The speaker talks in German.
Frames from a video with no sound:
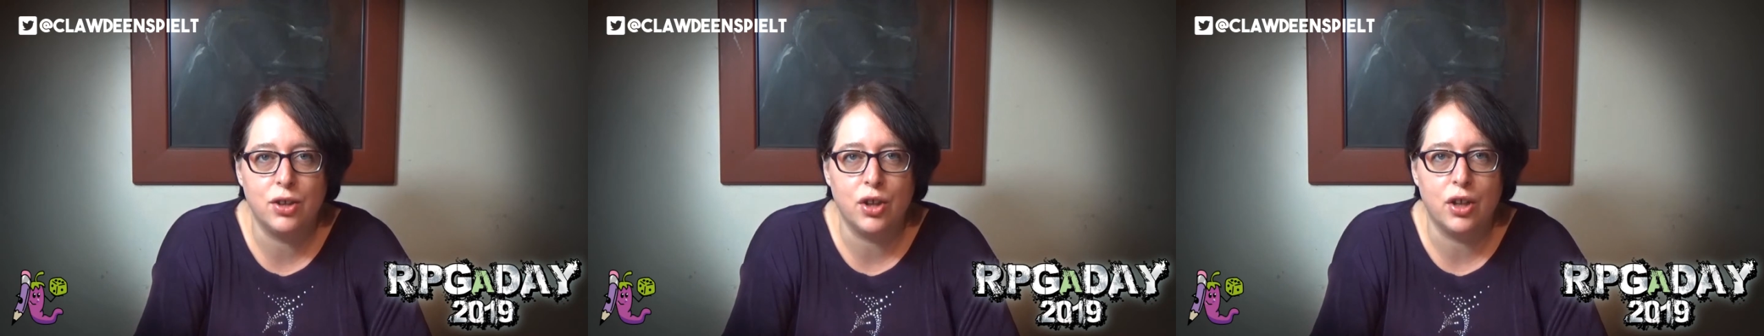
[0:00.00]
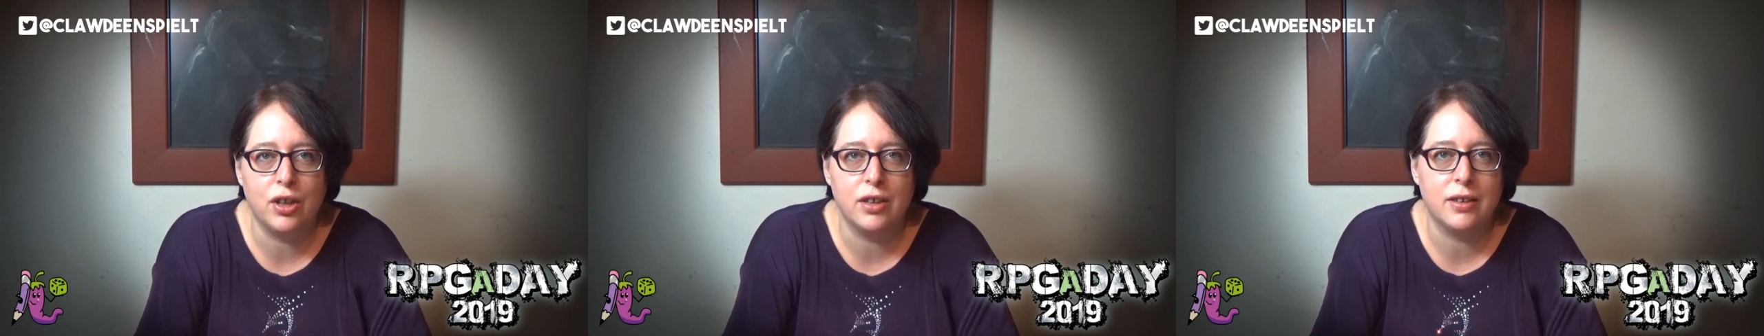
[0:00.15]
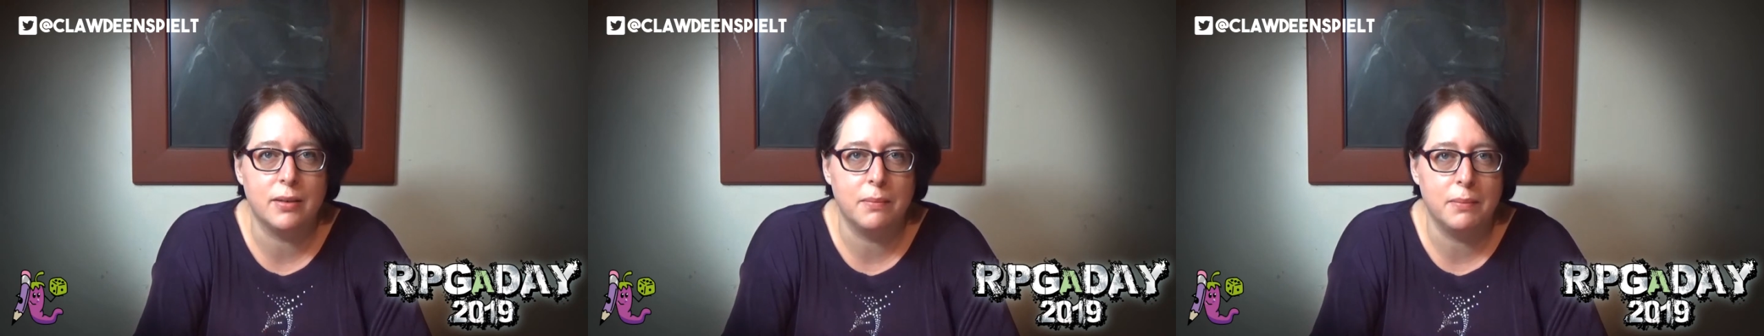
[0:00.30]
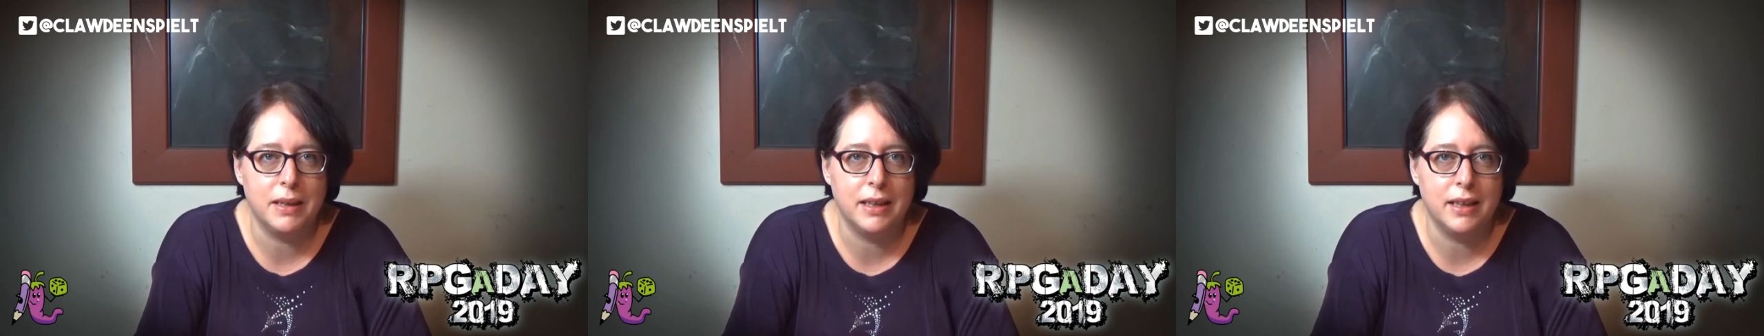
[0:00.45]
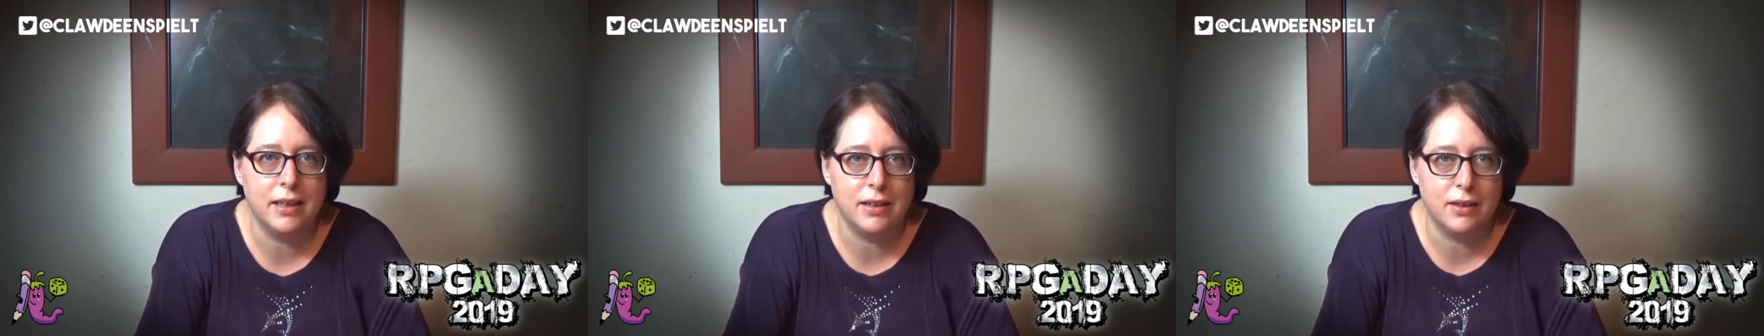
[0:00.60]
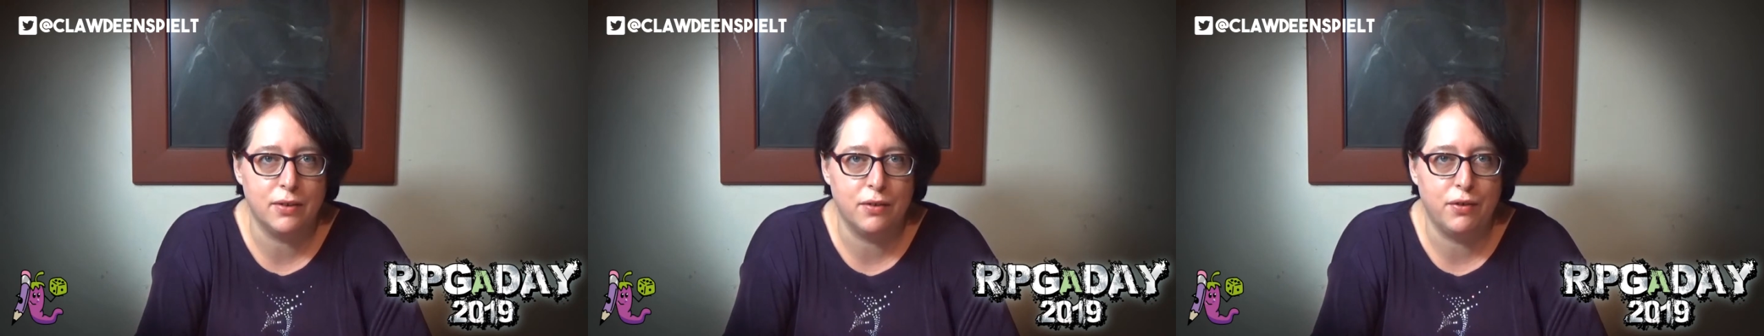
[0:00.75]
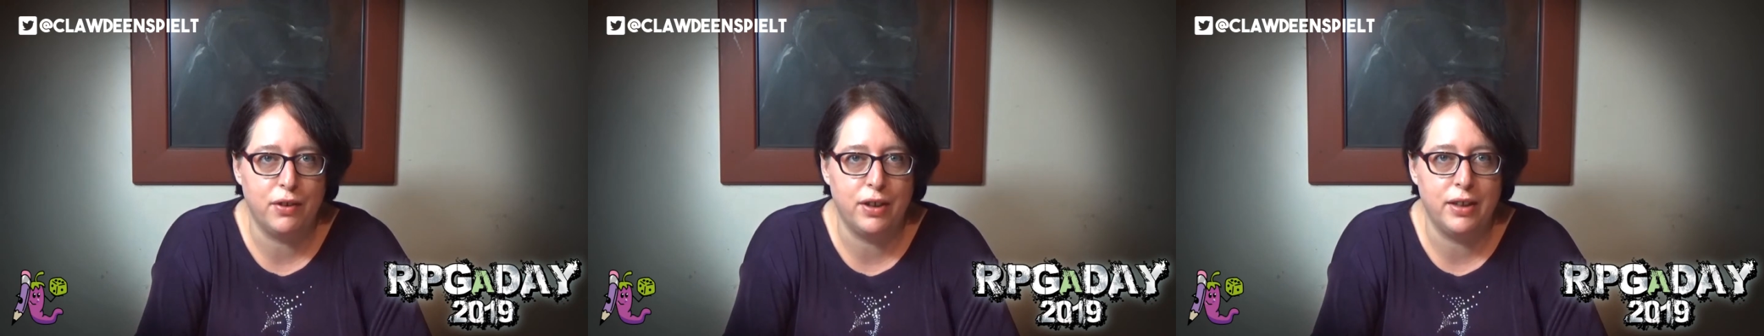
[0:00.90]
schon so ein
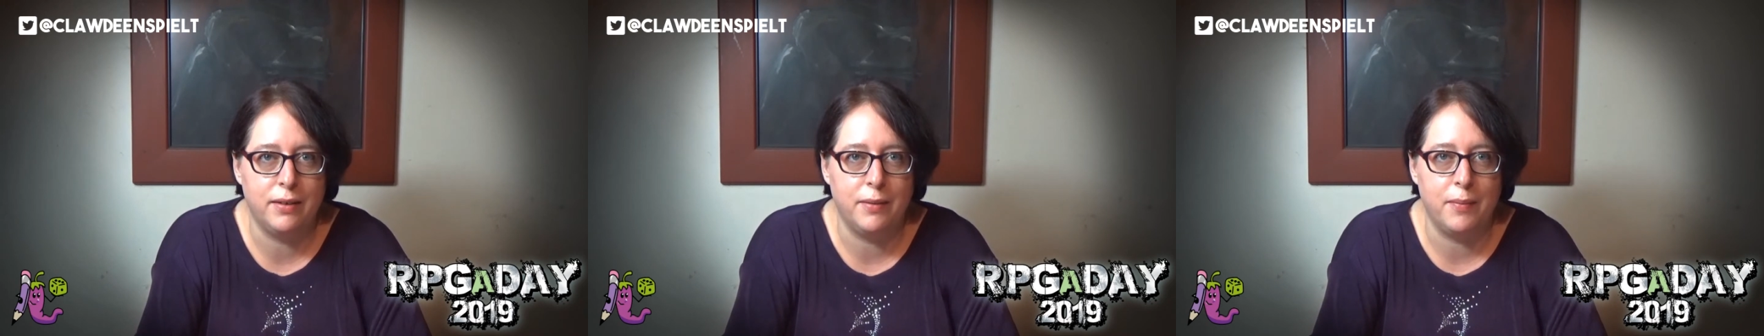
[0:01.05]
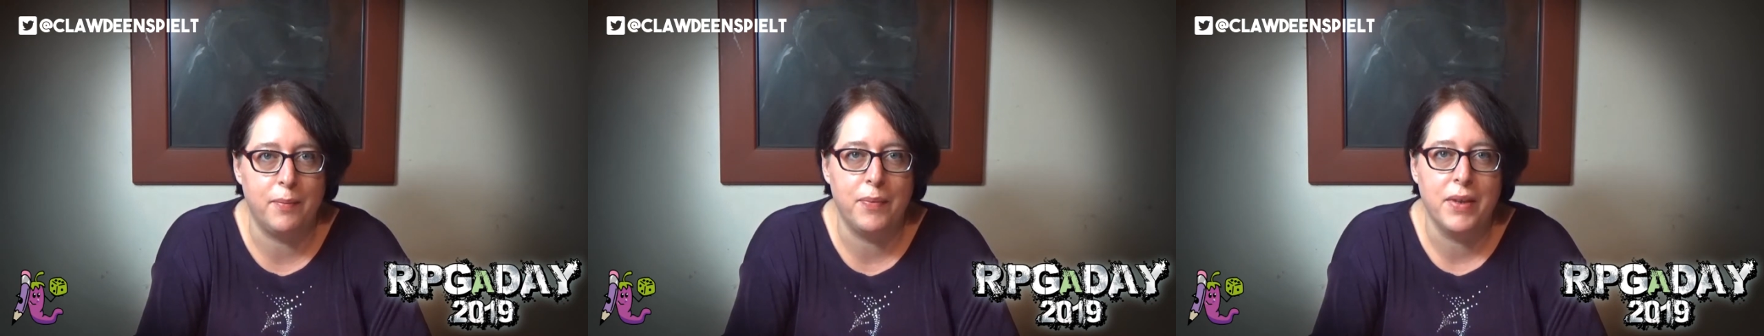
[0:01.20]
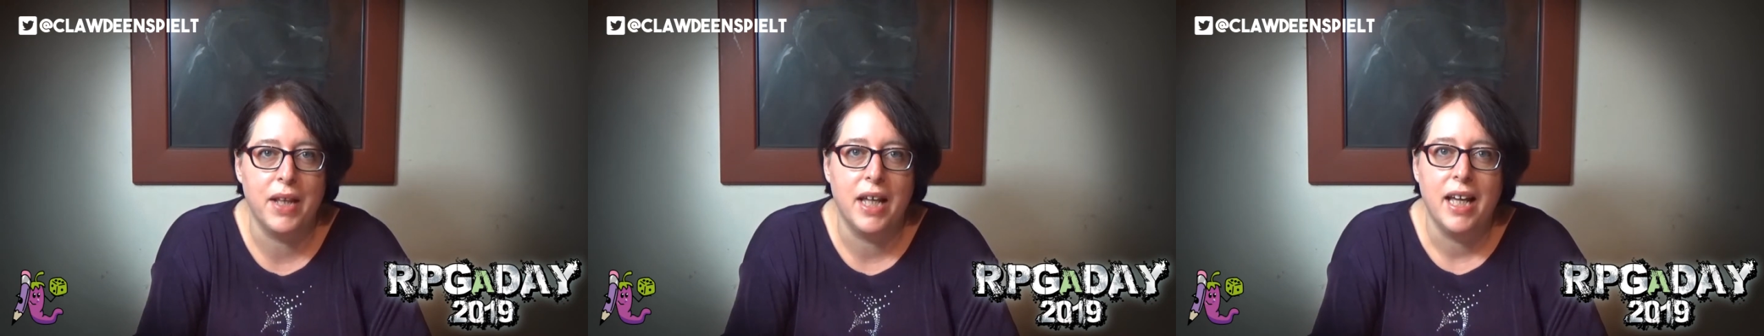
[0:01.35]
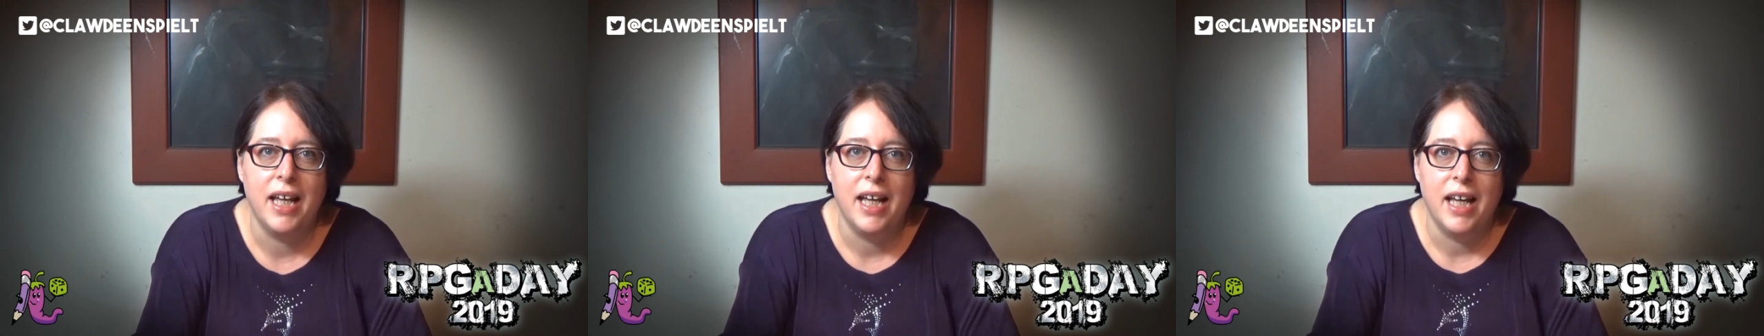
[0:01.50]
bisschen zu finden.